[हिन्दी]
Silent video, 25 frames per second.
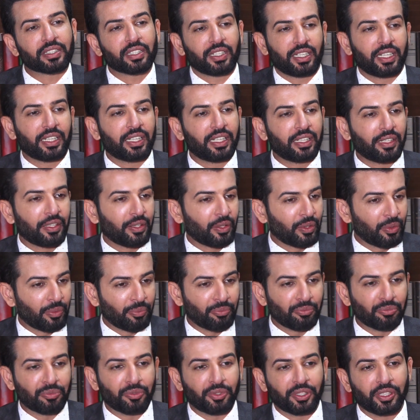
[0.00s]
चला दैट यू नो
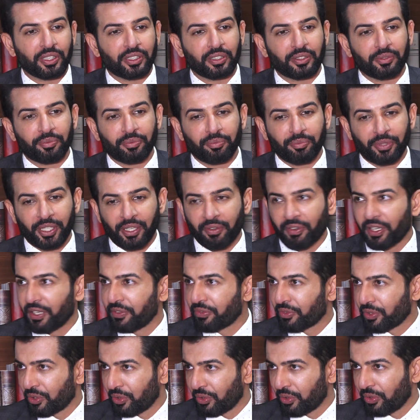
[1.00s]
मेरी
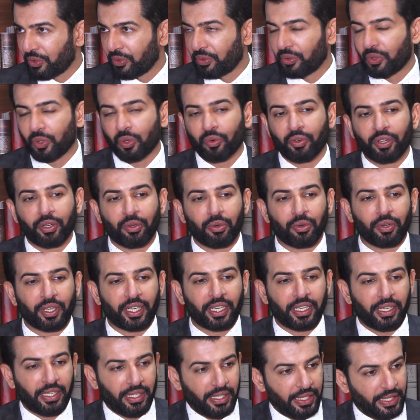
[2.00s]
वाइफ को कोविड हो
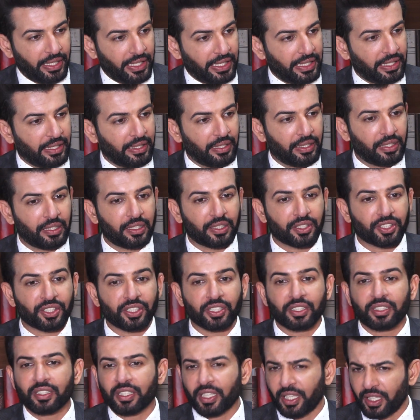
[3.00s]
गया है एंड
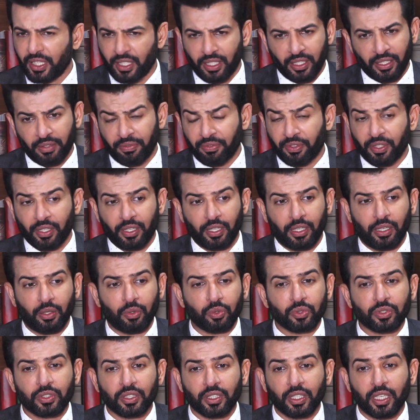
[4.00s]
शी स्टेइंग इन अ डिफरेंट
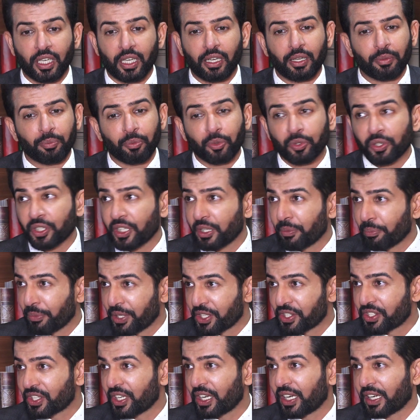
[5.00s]
हाउस अब वो तीन
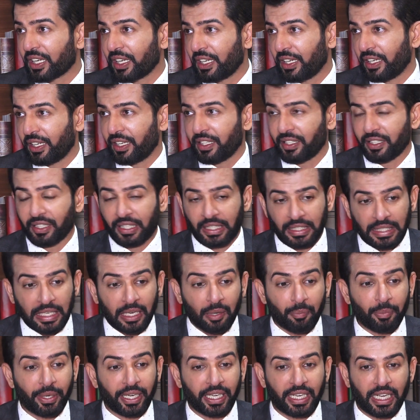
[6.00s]
बच्चे अकेले
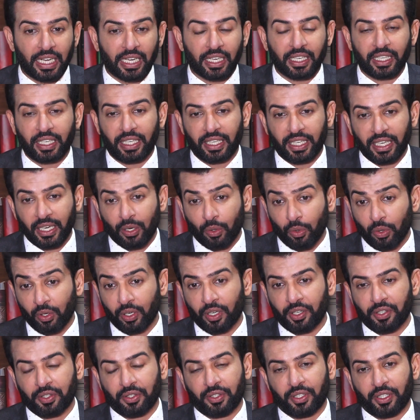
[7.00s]
घर में क्या करेंगे कौन
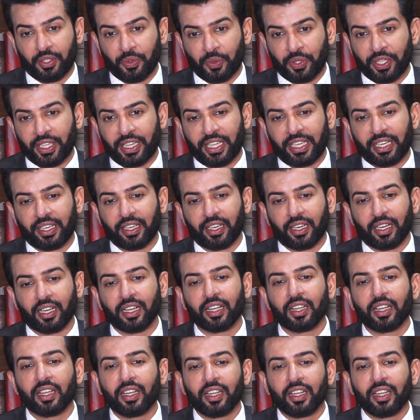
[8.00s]
उन्हें देखेगा